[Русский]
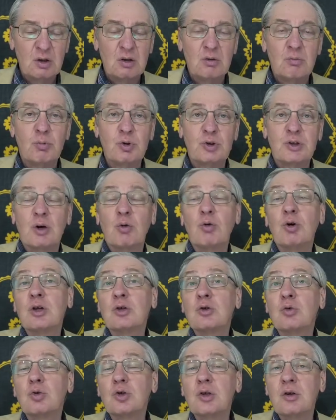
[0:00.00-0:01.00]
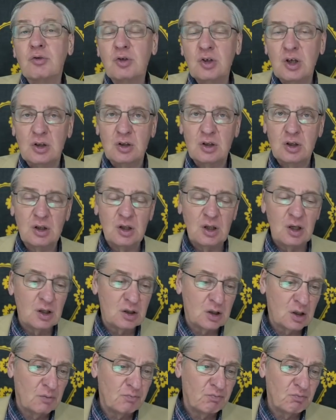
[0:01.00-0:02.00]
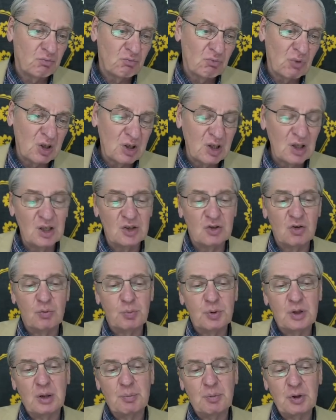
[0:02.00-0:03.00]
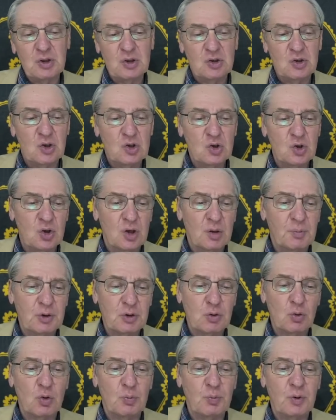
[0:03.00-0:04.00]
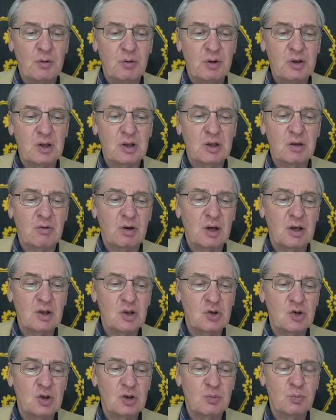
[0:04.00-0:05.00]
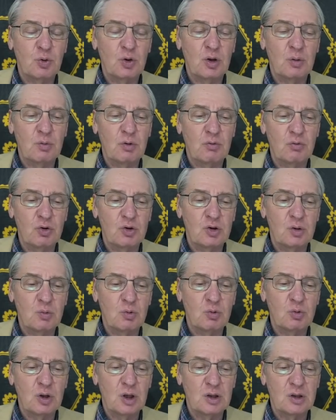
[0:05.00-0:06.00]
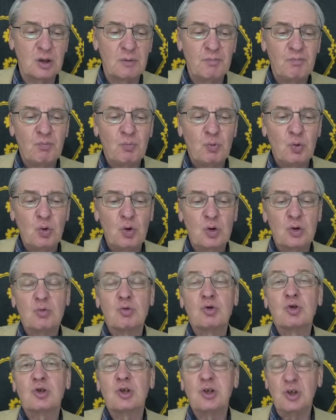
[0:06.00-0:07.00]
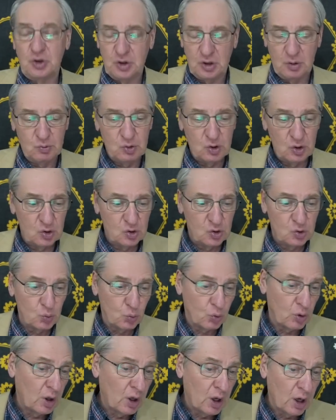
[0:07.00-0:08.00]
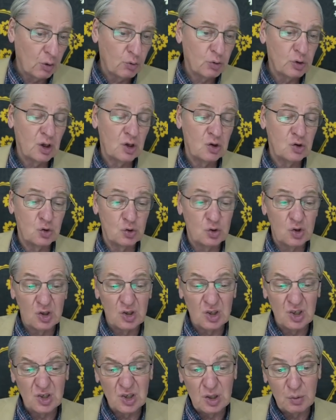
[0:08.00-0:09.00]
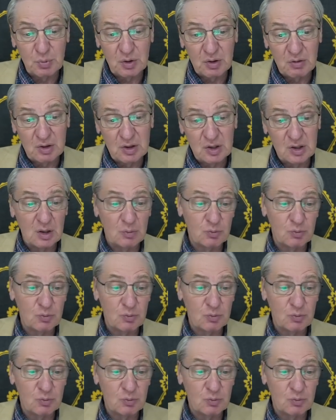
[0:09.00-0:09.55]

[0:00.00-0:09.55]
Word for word: после такой разгрузки в центре. И это ахиллесова пята позиции черных, поскольку переводить этого коня через поле b8 куда-то, но ну, это уж слишком чересчур. А куда еще через e7 переводить? Там